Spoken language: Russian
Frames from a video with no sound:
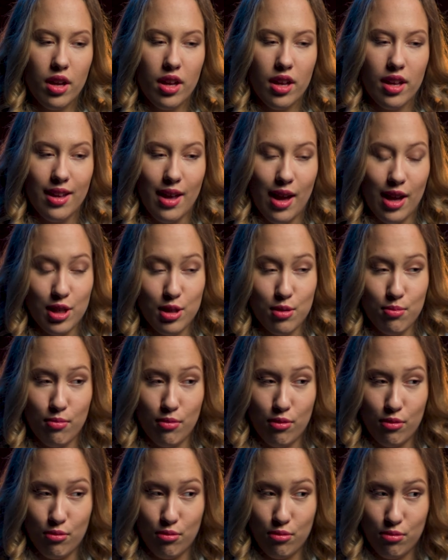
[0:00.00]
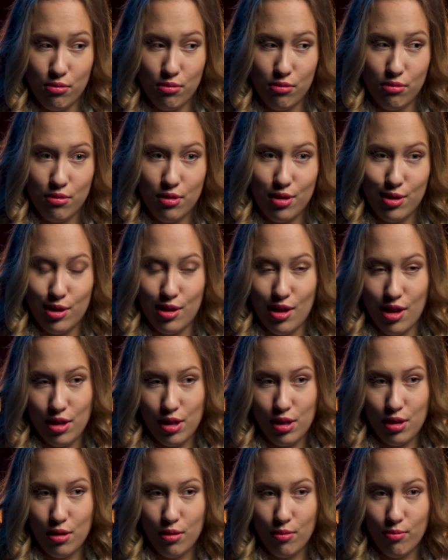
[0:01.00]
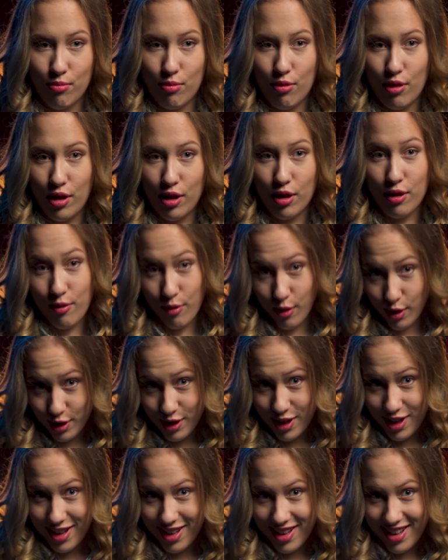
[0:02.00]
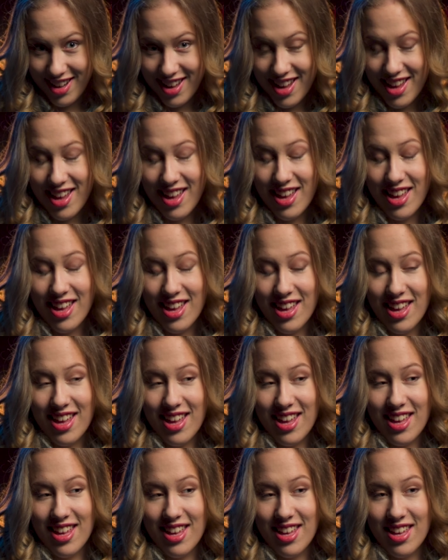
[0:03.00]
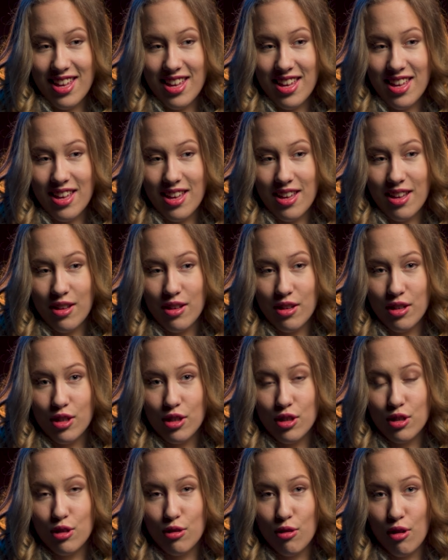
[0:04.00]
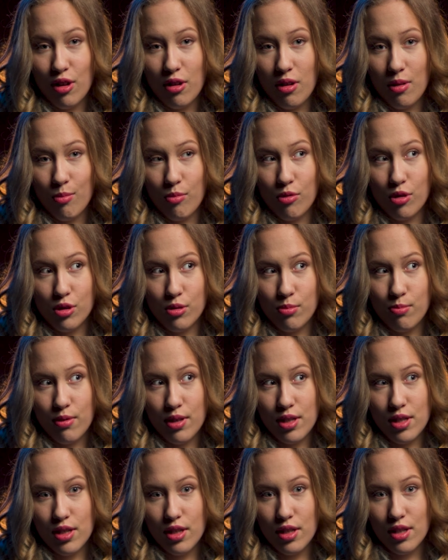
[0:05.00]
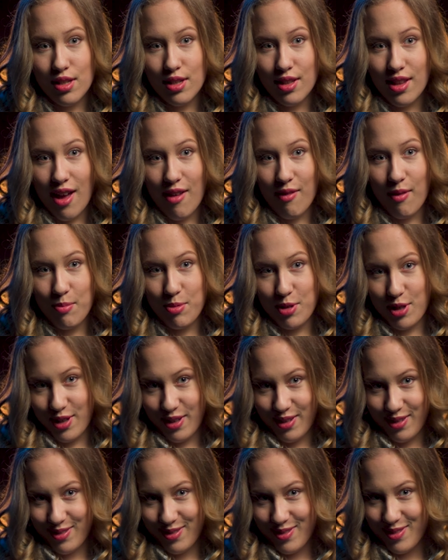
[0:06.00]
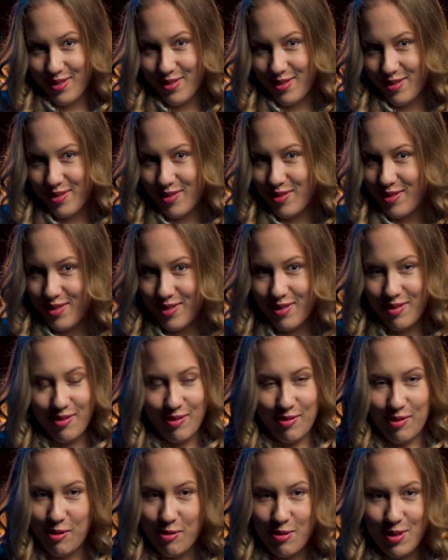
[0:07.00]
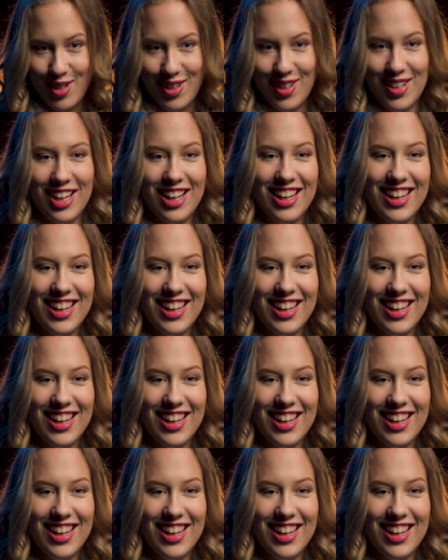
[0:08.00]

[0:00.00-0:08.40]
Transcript: я смогу стать более твердой. И столько может быть зла вообще в людях.